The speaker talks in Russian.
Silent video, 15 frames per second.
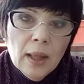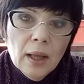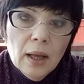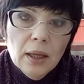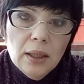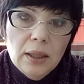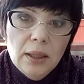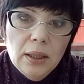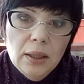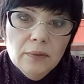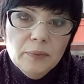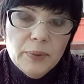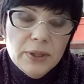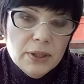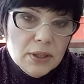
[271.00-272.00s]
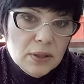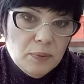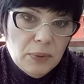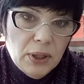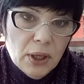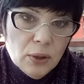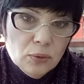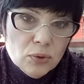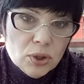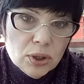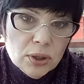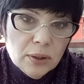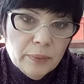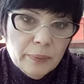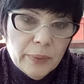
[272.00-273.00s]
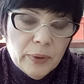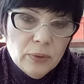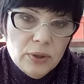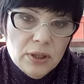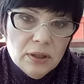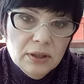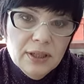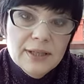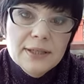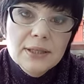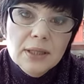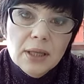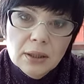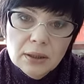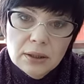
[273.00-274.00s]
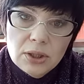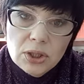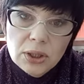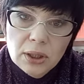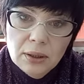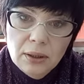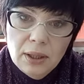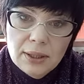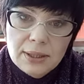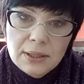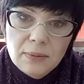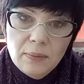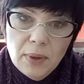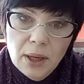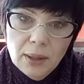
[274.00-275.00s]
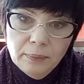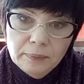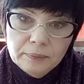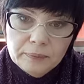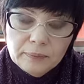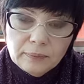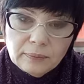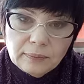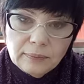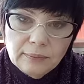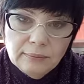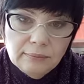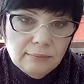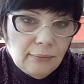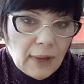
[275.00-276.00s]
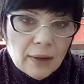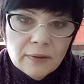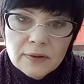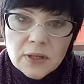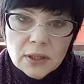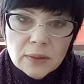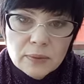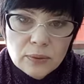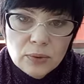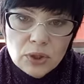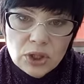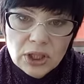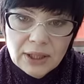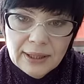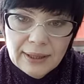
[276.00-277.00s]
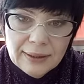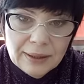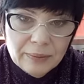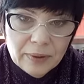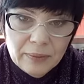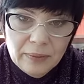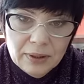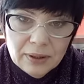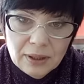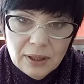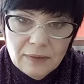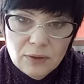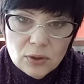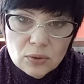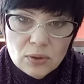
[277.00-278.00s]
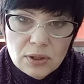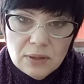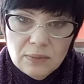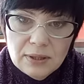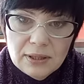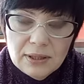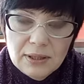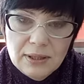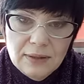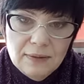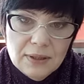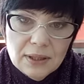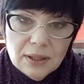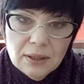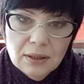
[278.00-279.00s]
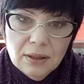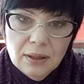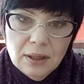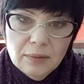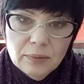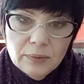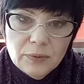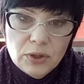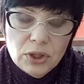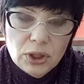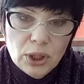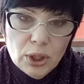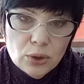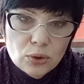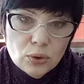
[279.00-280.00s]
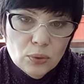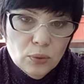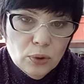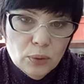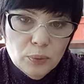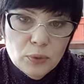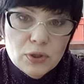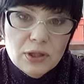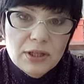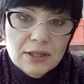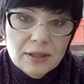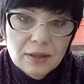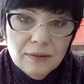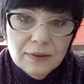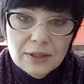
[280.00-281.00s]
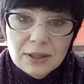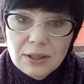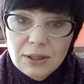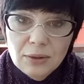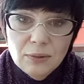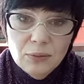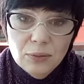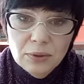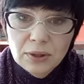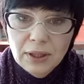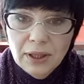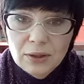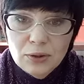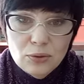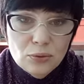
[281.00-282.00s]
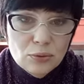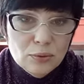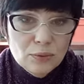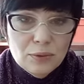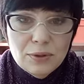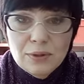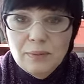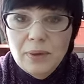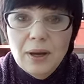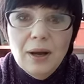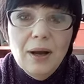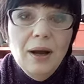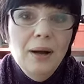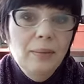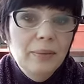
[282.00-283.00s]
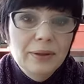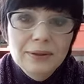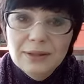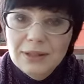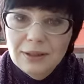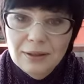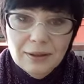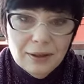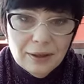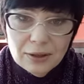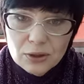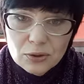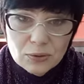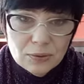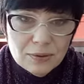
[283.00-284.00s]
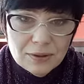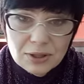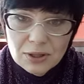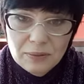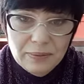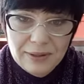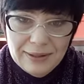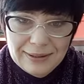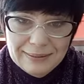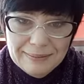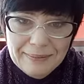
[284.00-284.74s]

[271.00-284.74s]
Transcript: И, в принципе, я уже похудела достаточно для себя. Во всяком случае, на данный момент я вешу 79 килограммов. Считаю, что это после 122 я чувствую себя обалденно хорошо и зашибись.